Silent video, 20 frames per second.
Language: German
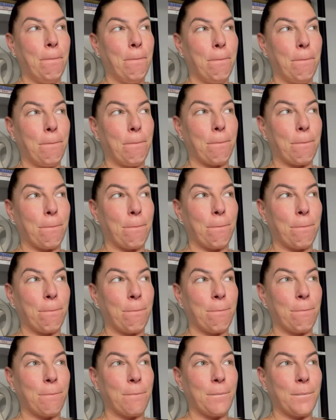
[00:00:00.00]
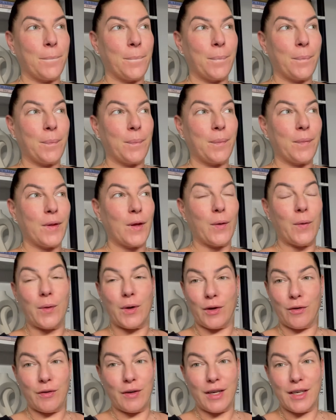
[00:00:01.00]
Mm,
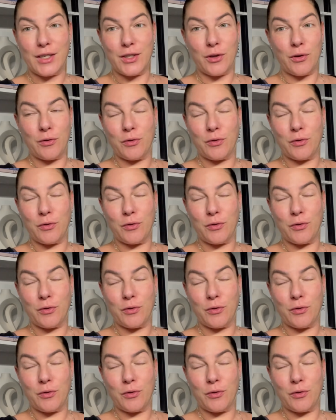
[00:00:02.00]
oder vielleicht auch